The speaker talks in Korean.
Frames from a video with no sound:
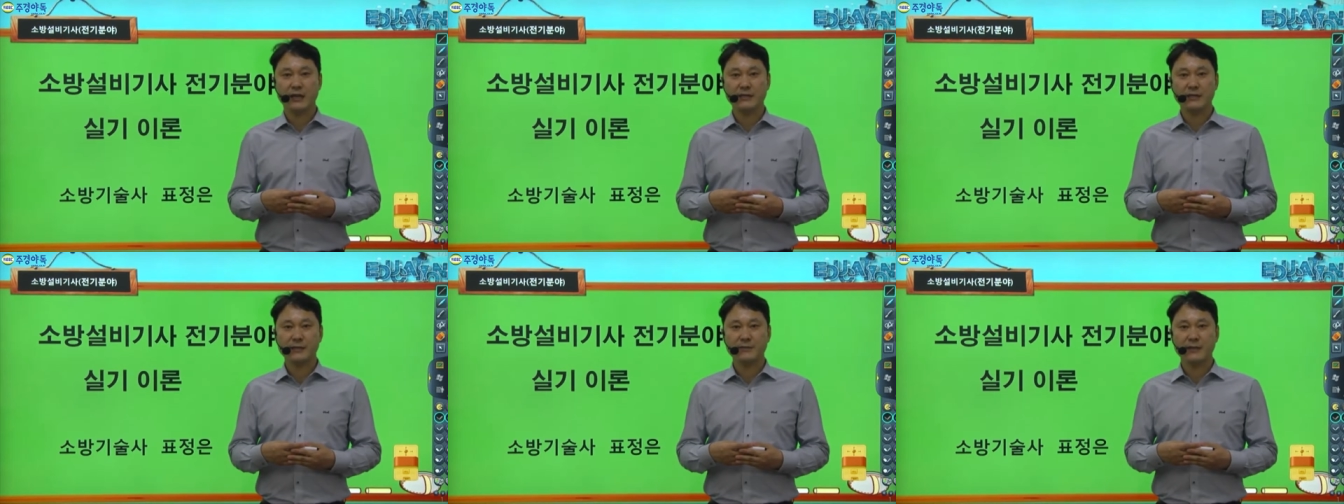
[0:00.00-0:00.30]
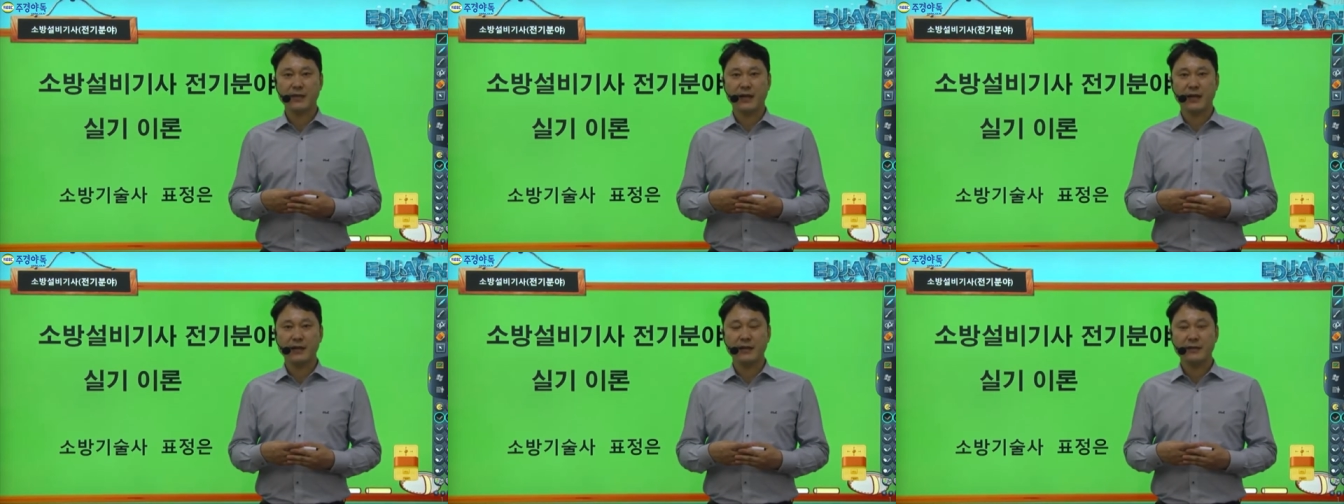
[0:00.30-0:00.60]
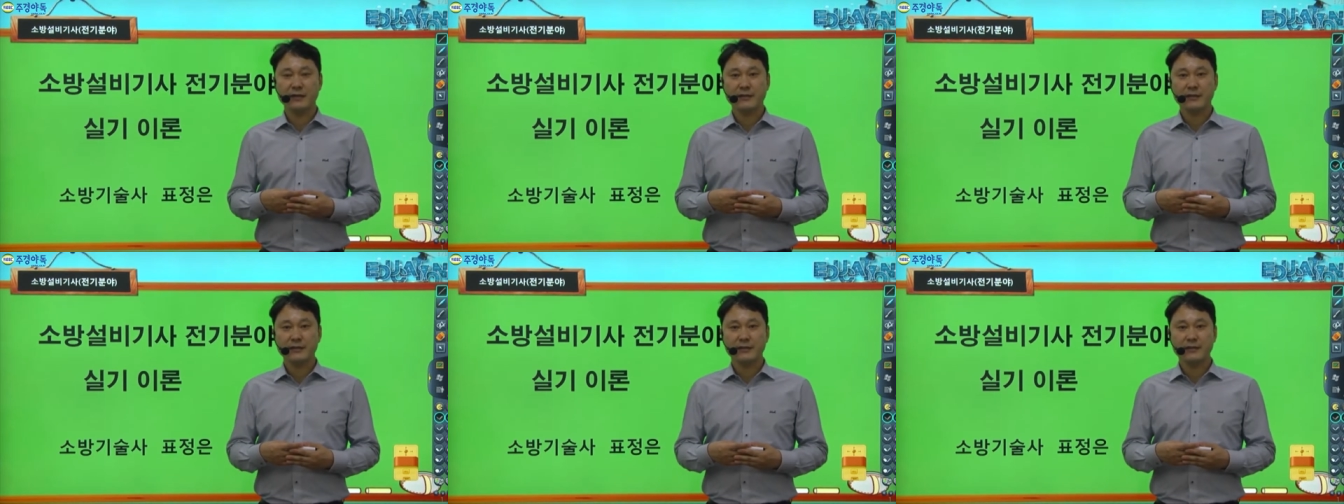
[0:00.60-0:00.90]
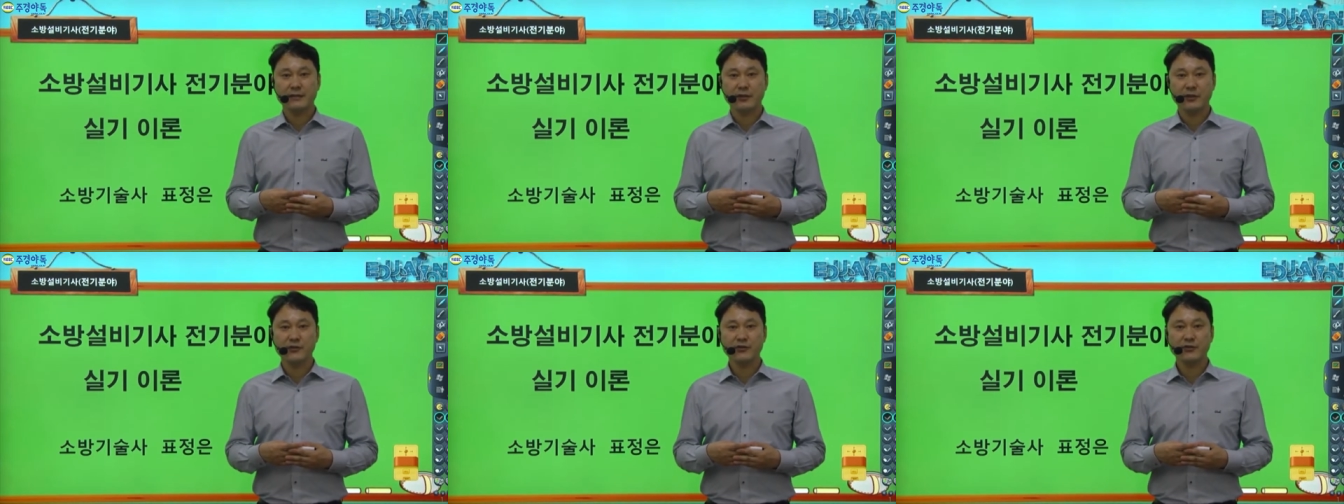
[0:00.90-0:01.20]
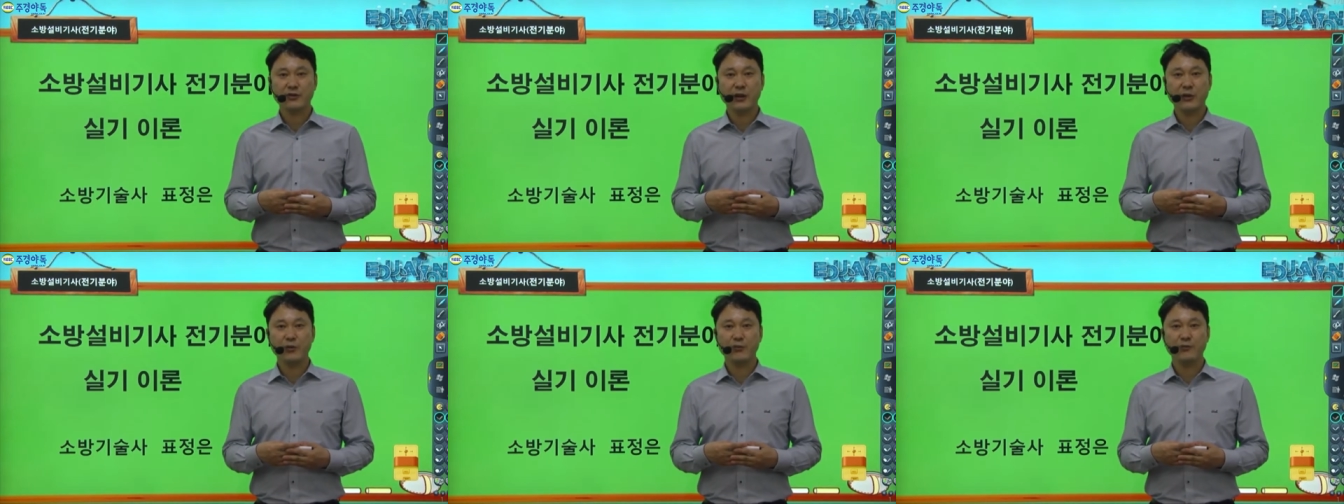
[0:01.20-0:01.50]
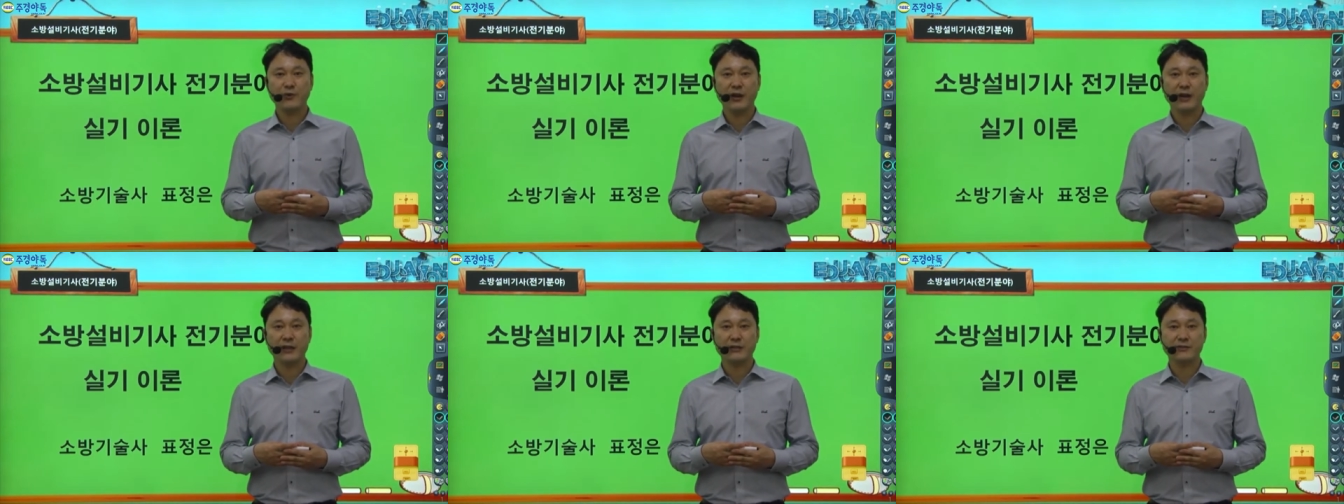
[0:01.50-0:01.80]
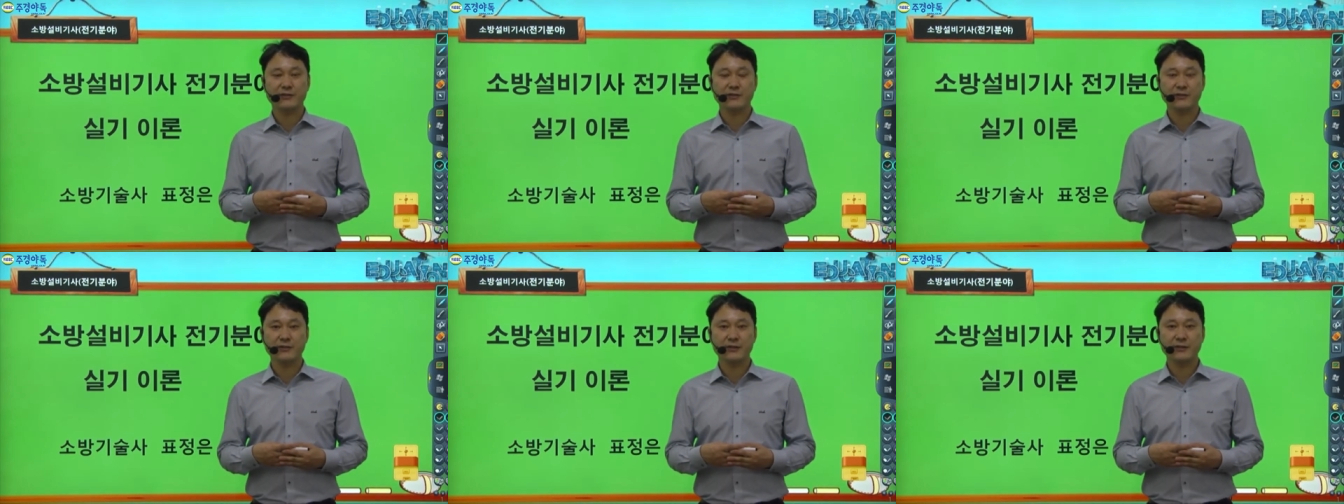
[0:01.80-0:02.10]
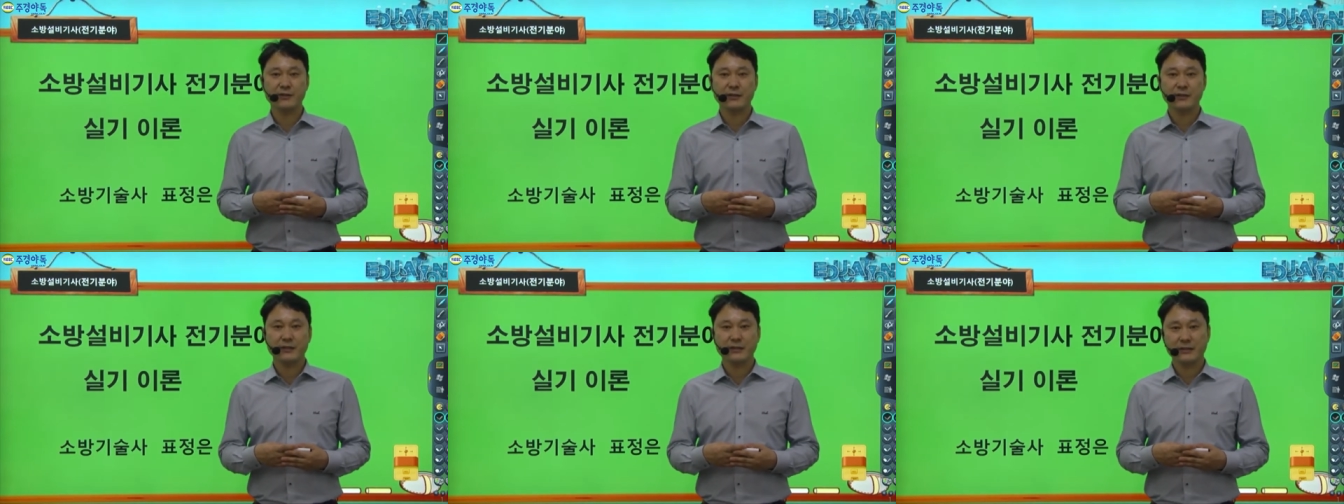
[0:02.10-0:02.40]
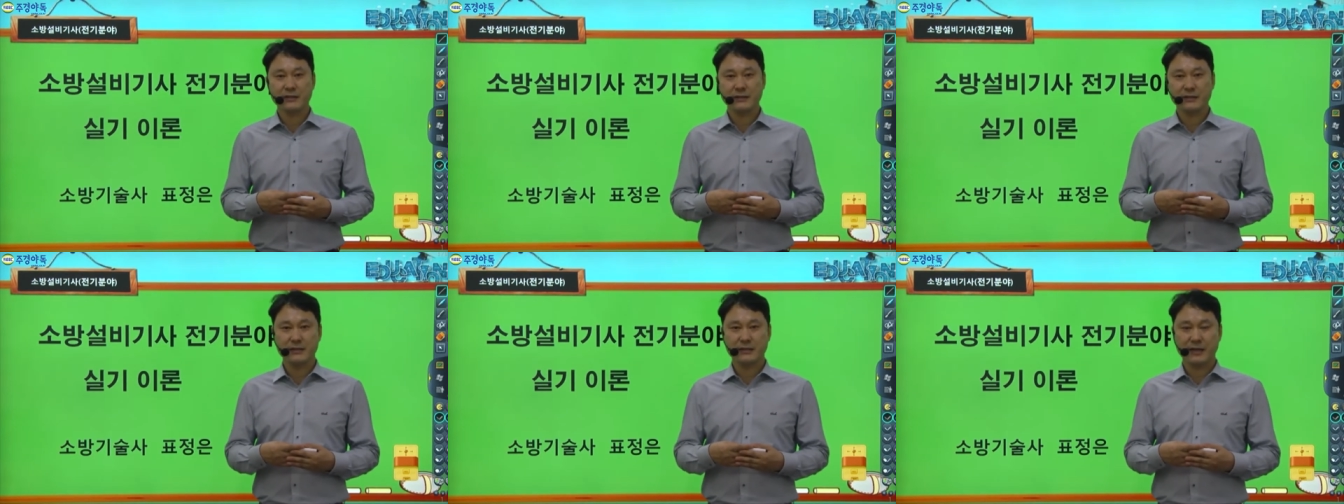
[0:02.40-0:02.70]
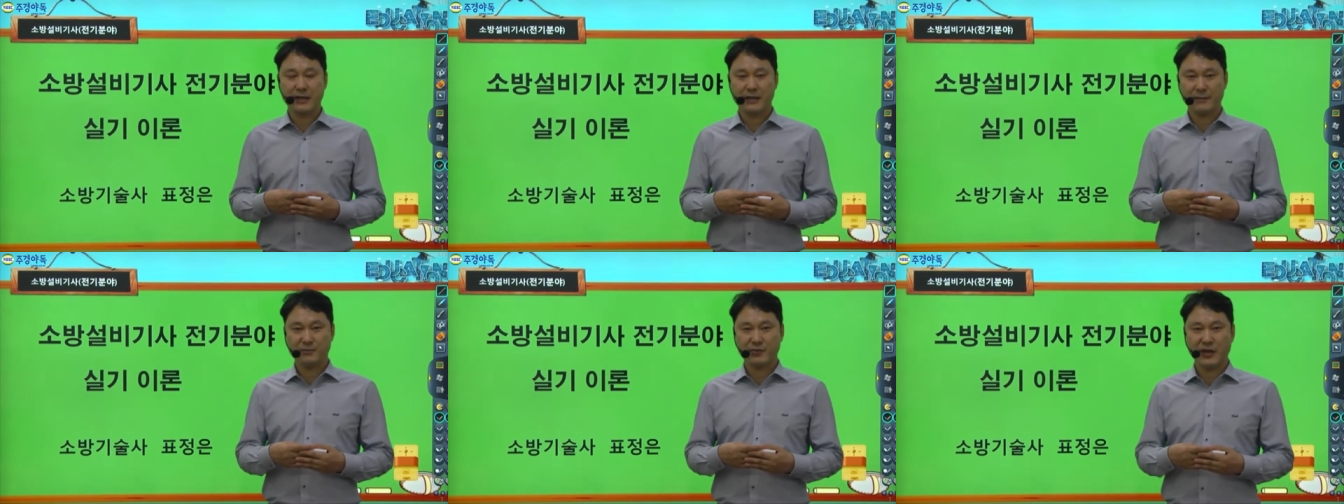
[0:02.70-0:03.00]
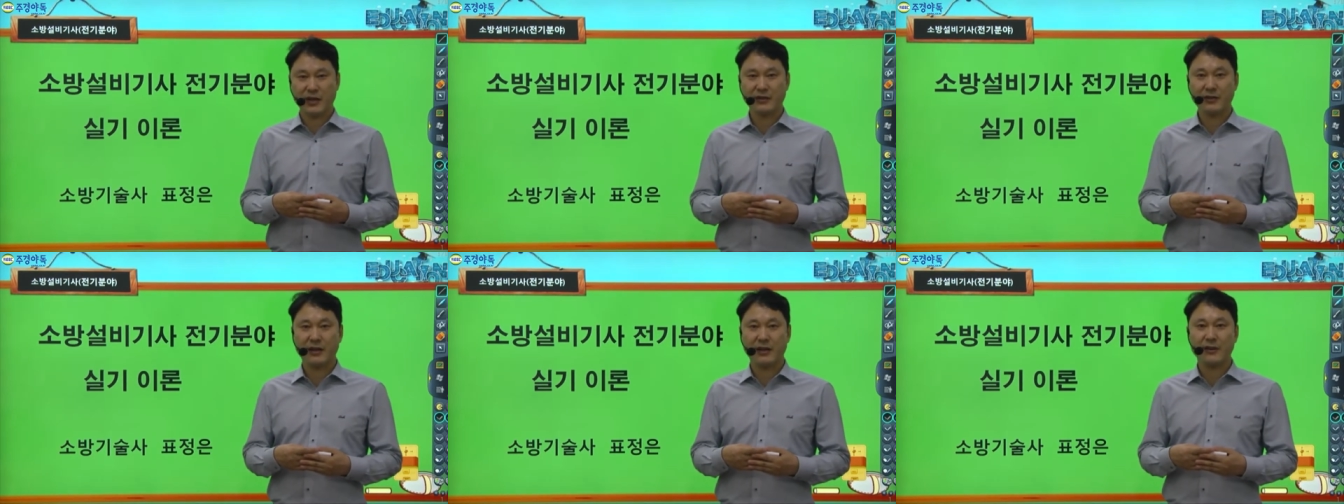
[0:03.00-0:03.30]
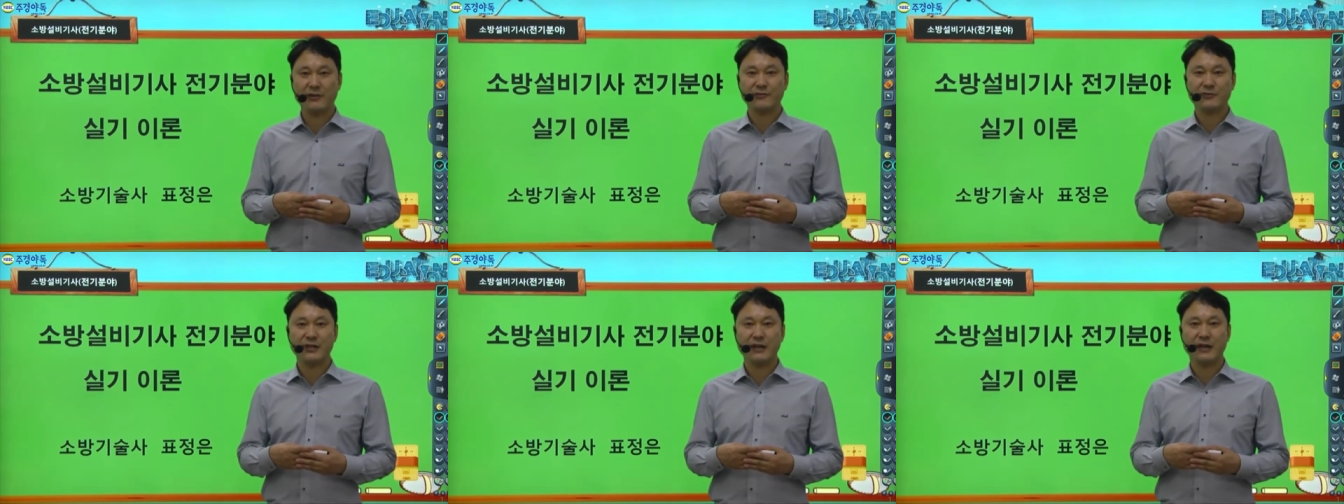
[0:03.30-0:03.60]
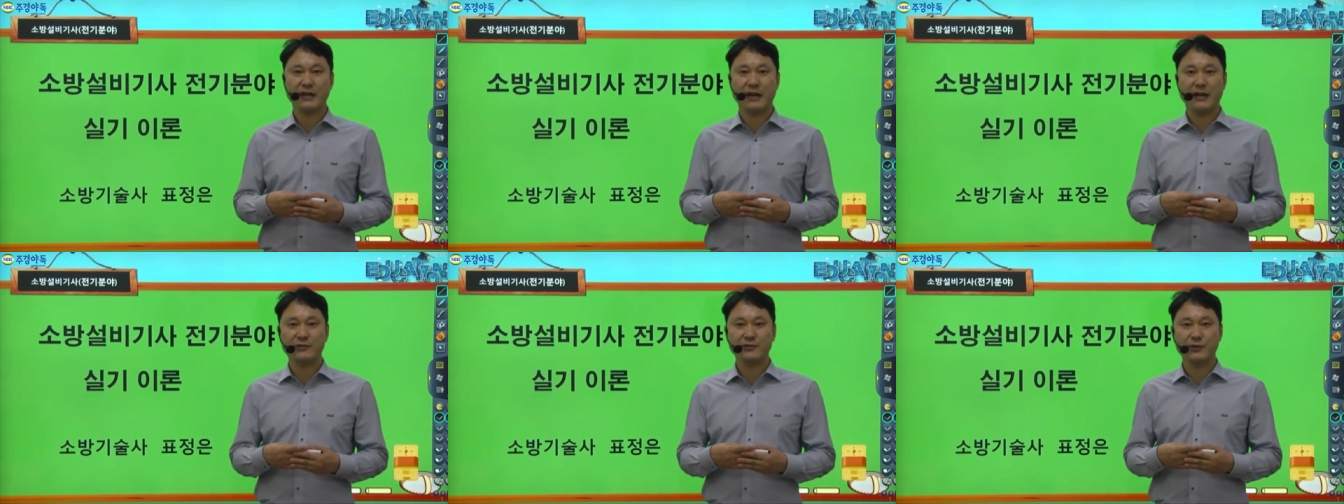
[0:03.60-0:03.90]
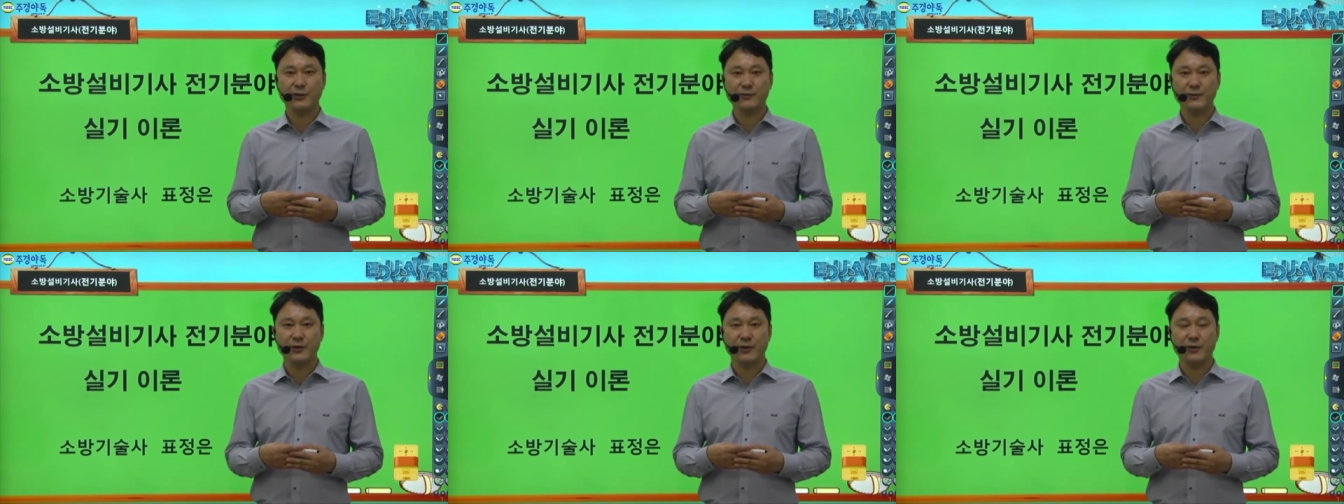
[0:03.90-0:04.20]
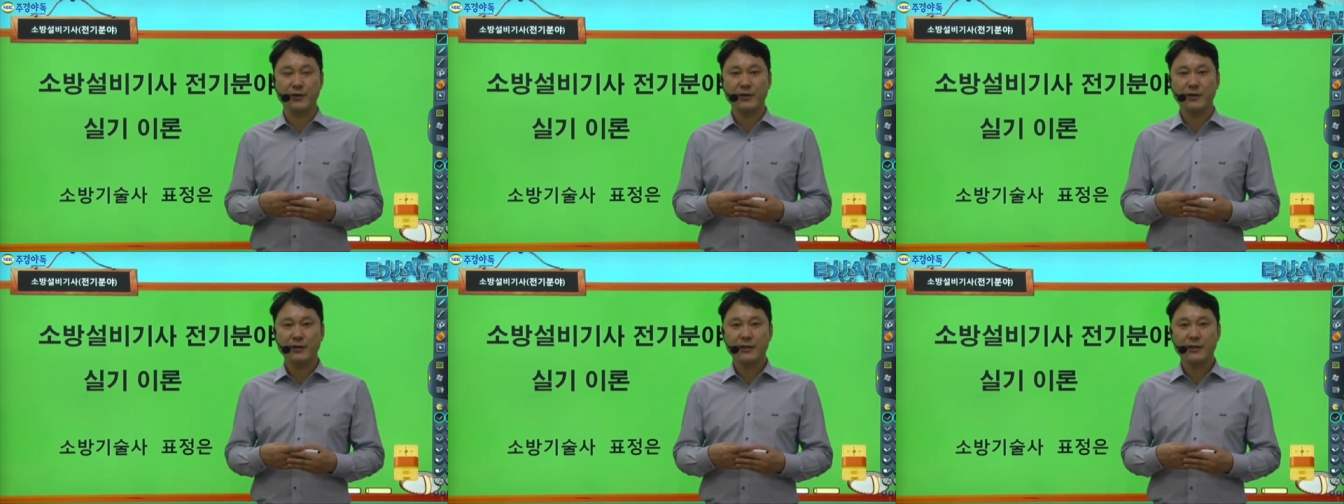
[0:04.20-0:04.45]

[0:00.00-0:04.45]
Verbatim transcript: 않습니다. 여유 있게 공부해 가지고는 그 불합격할 확률이 아주 높죠.